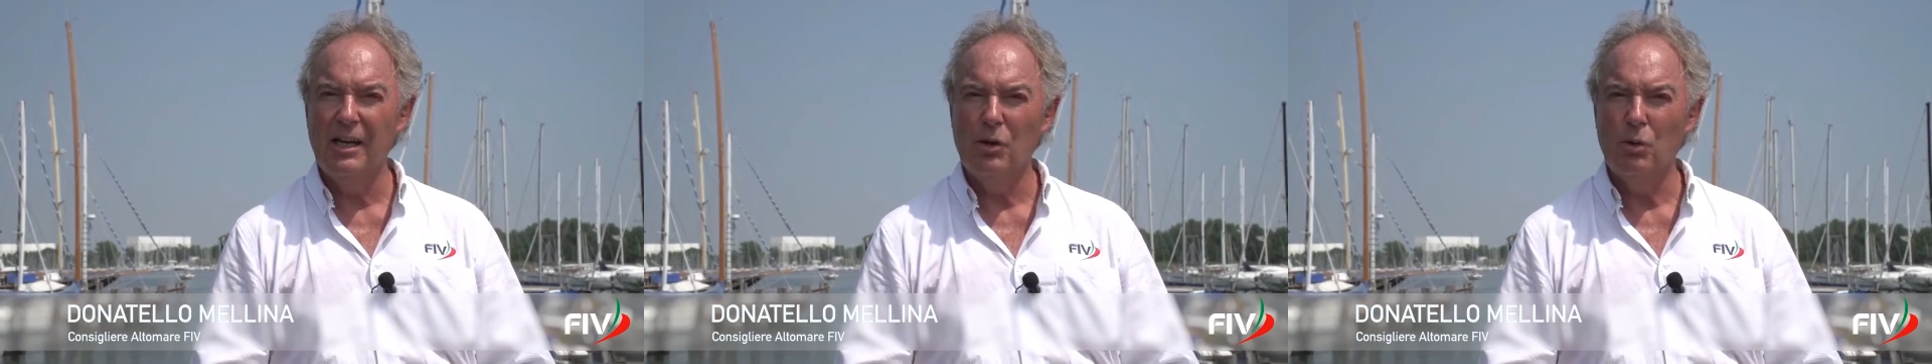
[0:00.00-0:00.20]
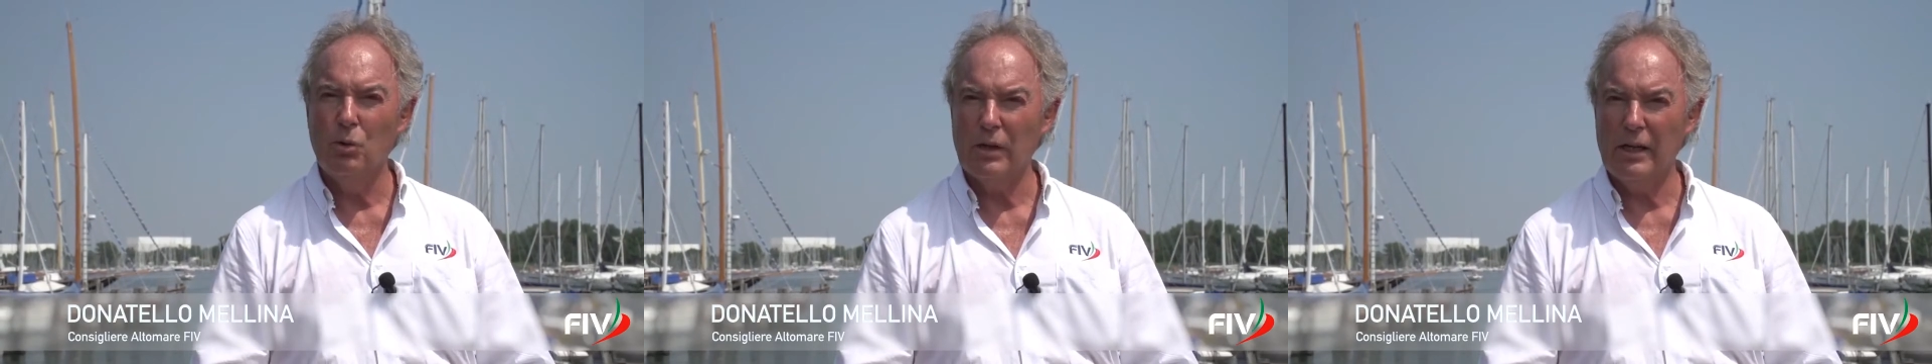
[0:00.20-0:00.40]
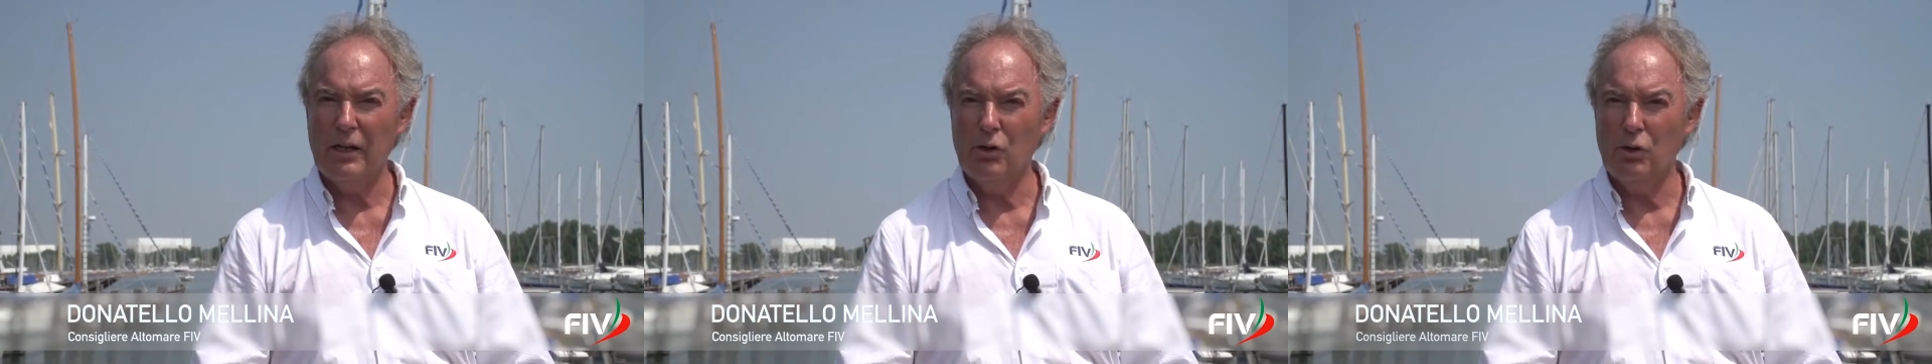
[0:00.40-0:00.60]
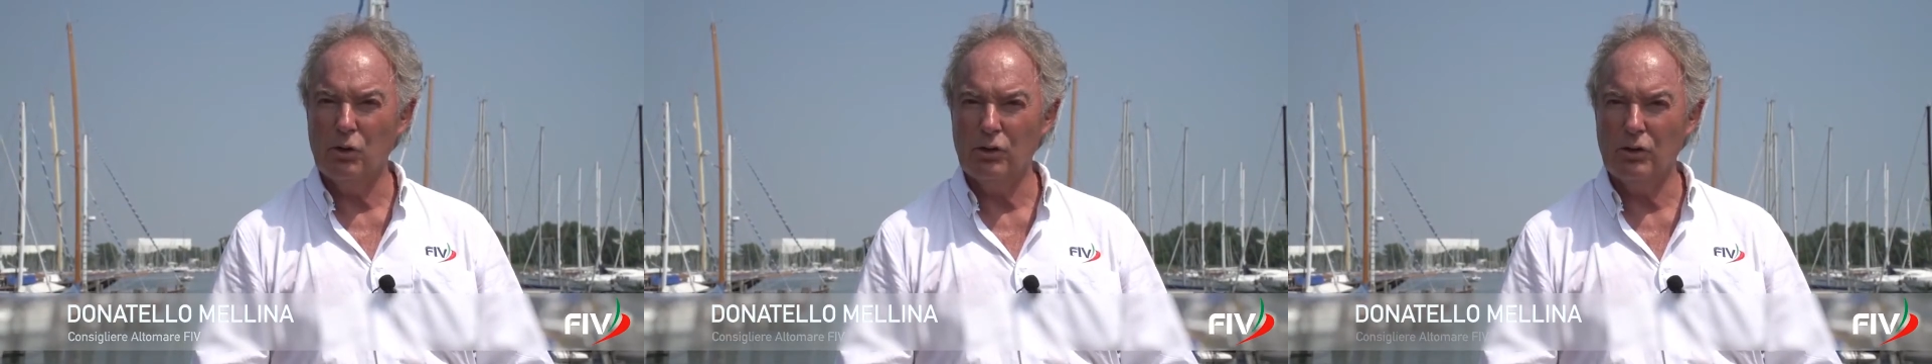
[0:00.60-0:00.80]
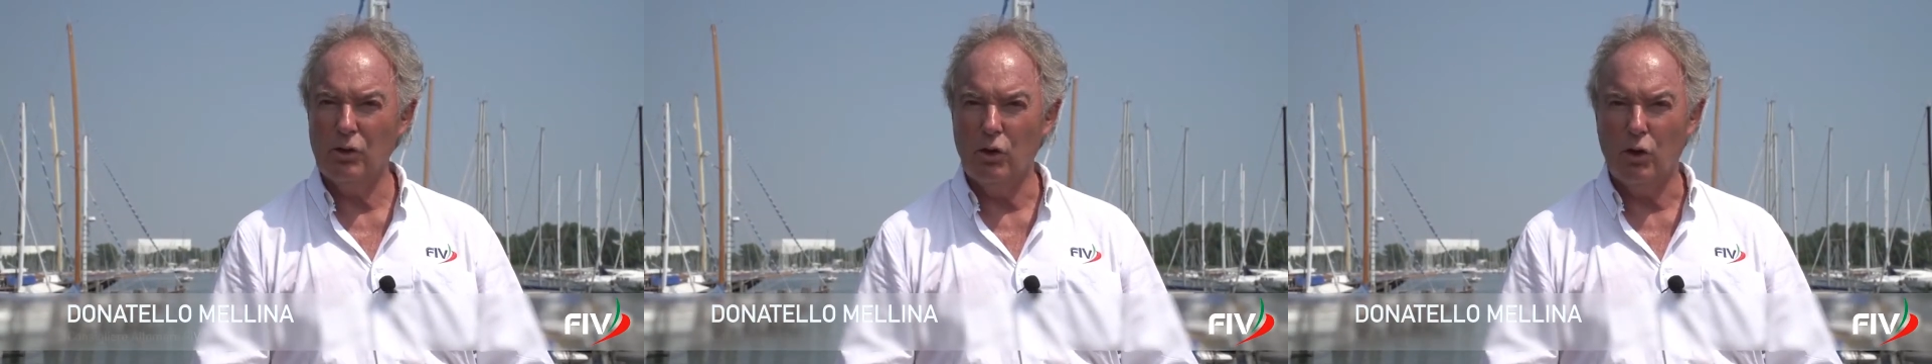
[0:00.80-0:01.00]
un
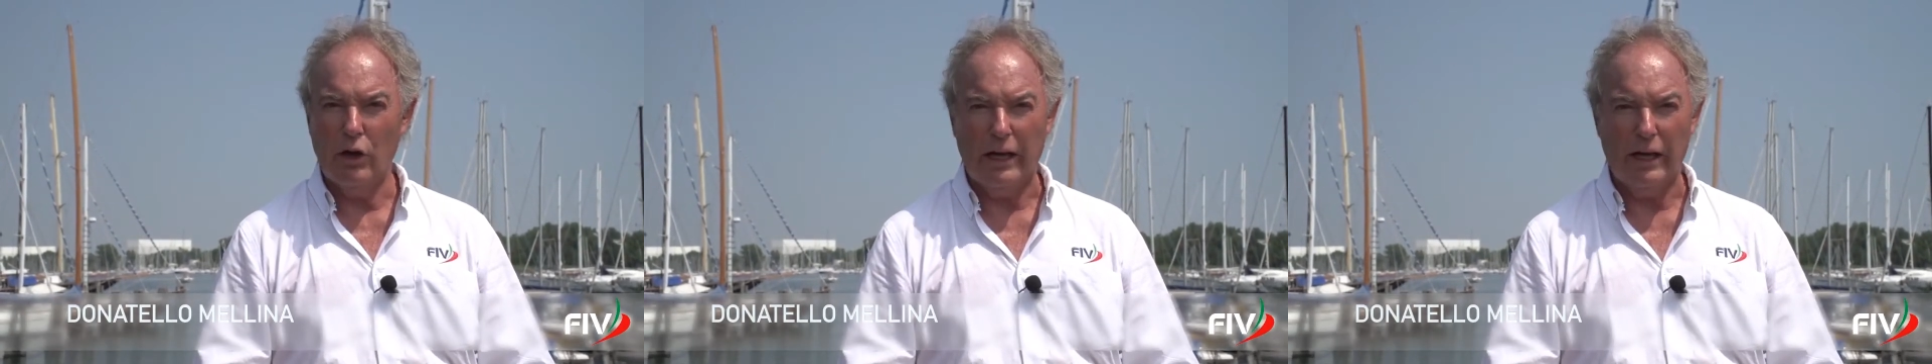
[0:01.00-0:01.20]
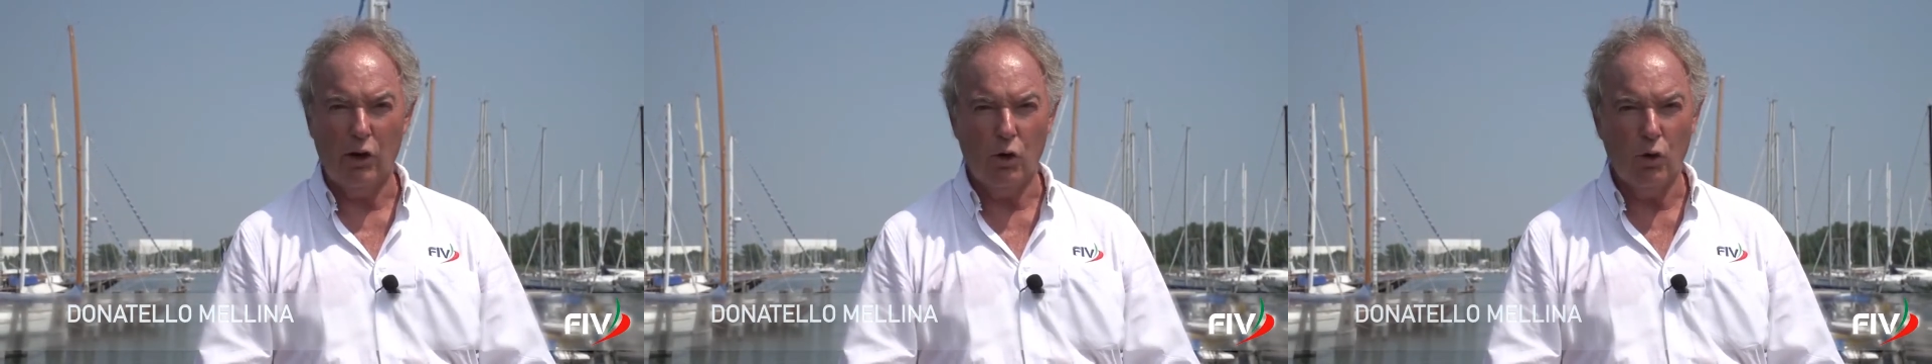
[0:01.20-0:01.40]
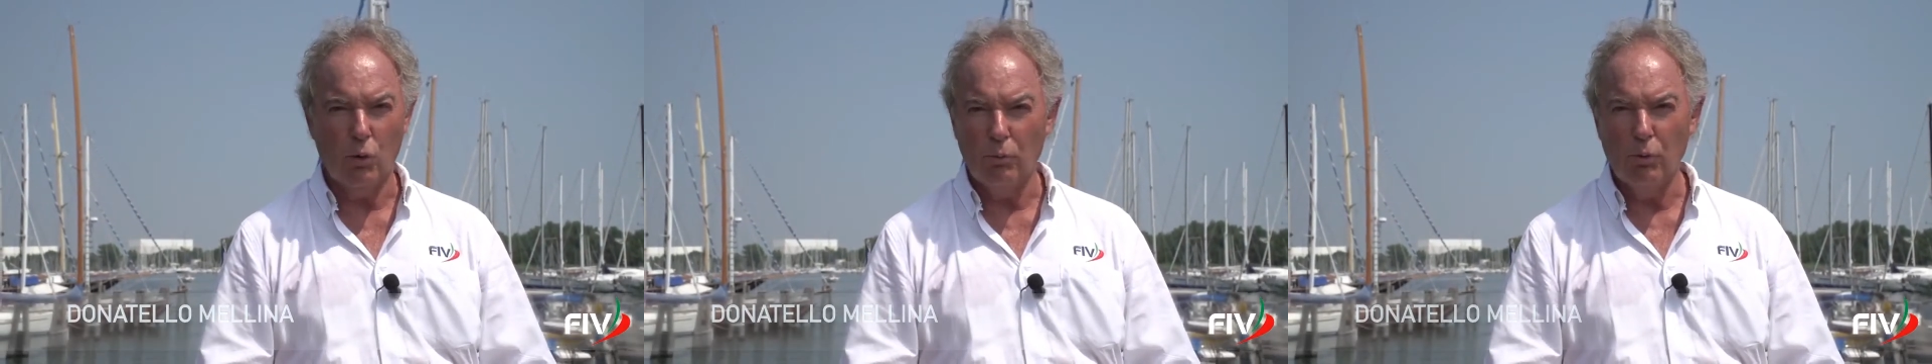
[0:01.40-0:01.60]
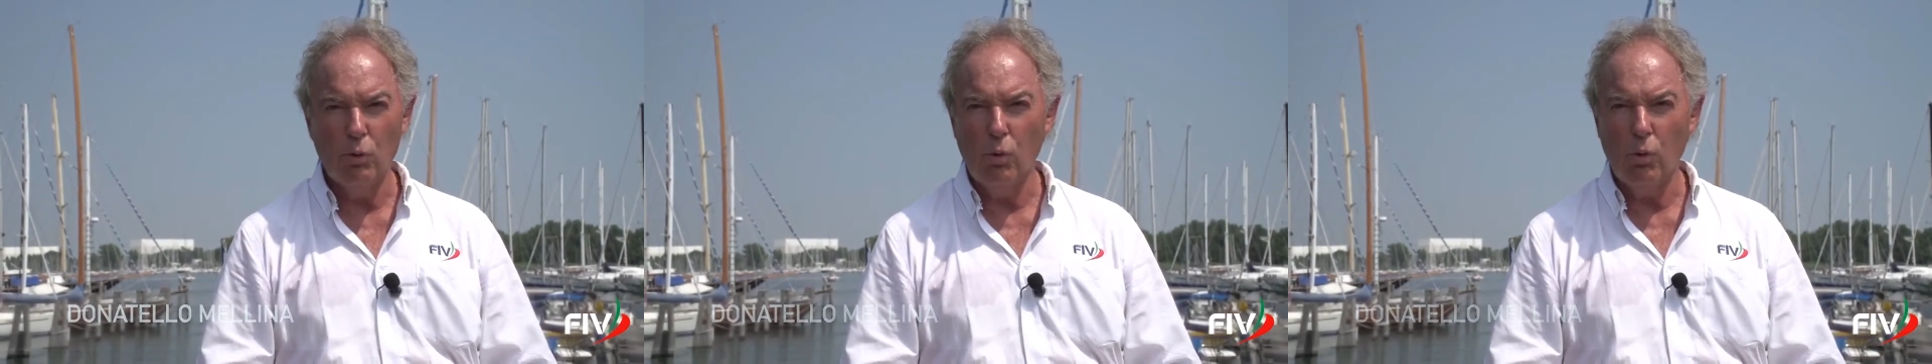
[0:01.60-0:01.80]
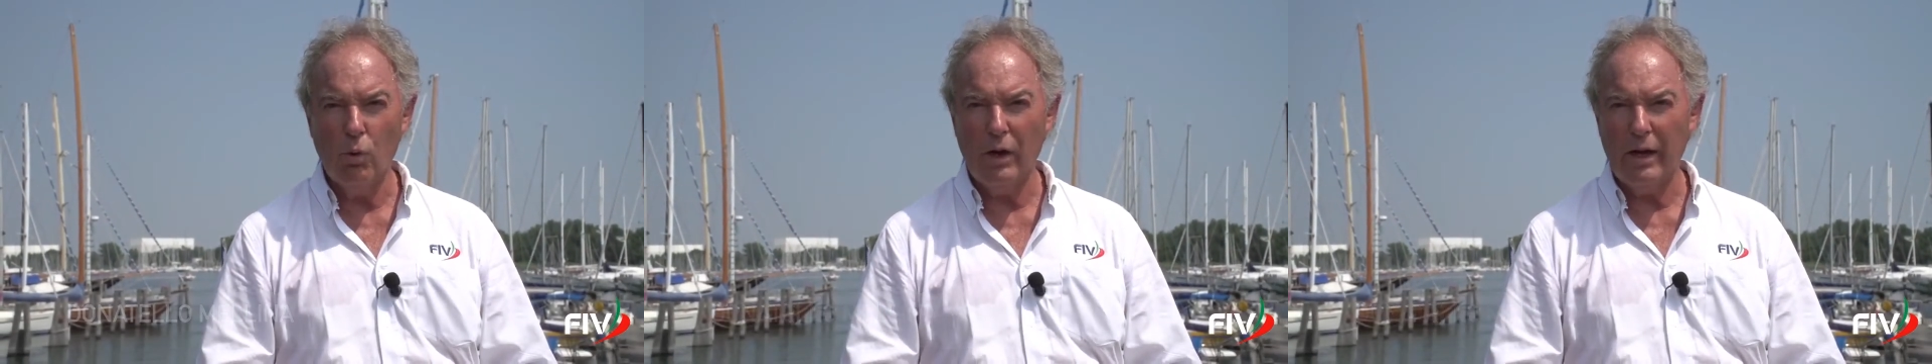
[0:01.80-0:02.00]
record e
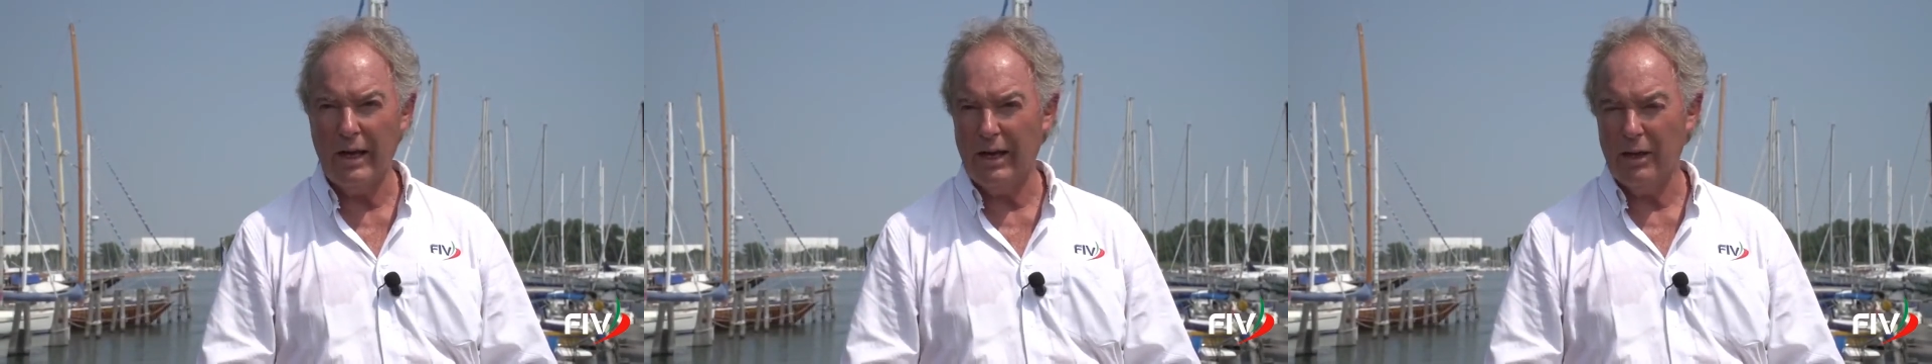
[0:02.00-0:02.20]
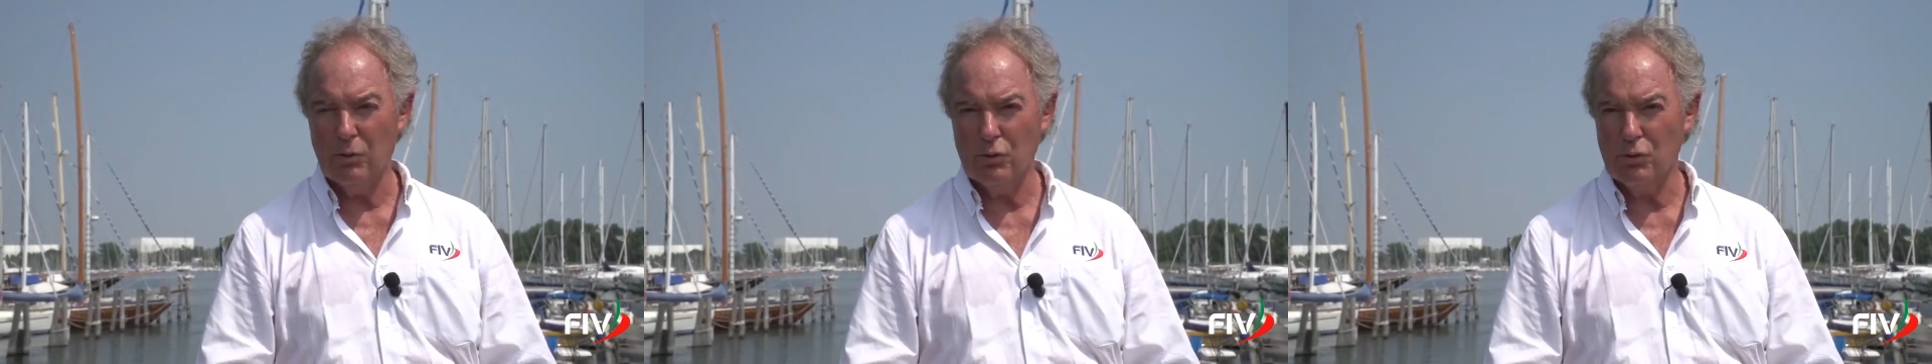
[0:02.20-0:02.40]
comunque è un